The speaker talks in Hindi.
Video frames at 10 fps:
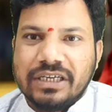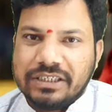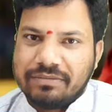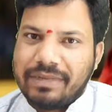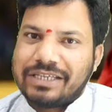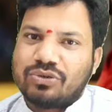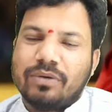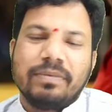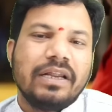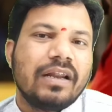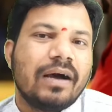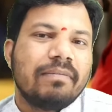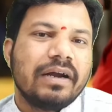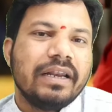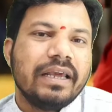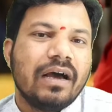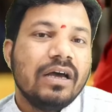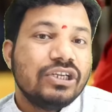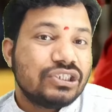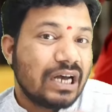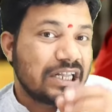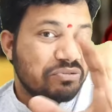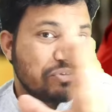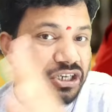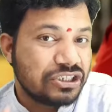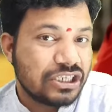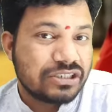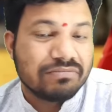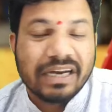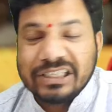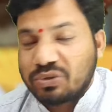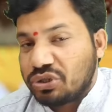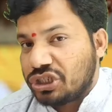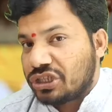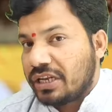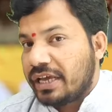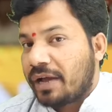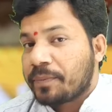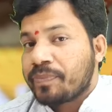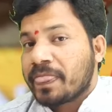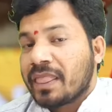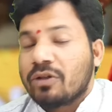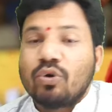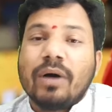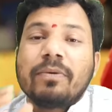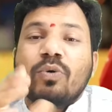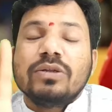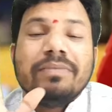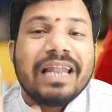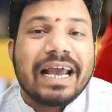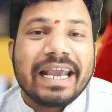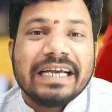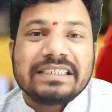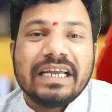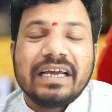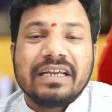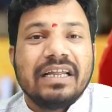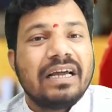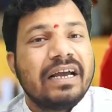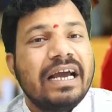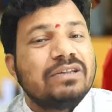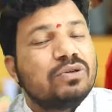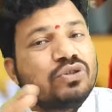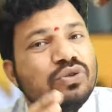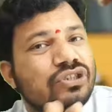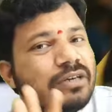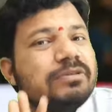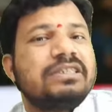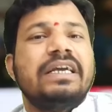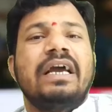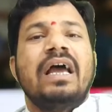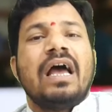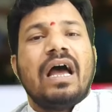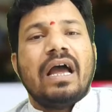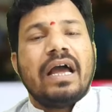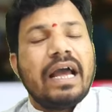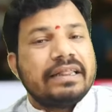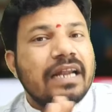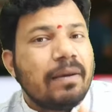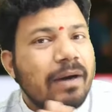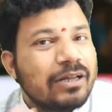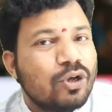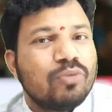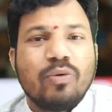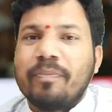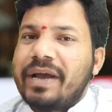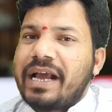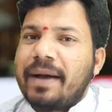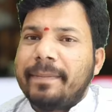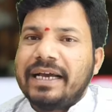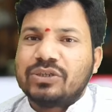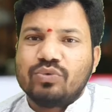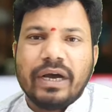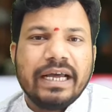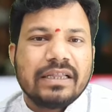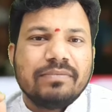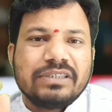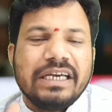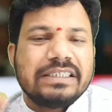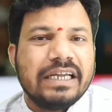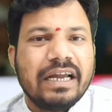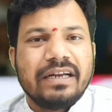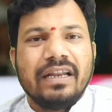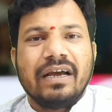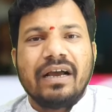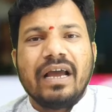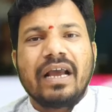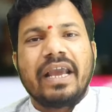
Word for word: से इस मैच को अपने नाम कर लिया सात विकेट से इस मैच को जीत लिया तो अब कुल मिला के ऐसा लगने लग गया दोस्तों जब से हैदराबाद और मुंबई का मैच हुआ है तब से ऐसे लगने लग गया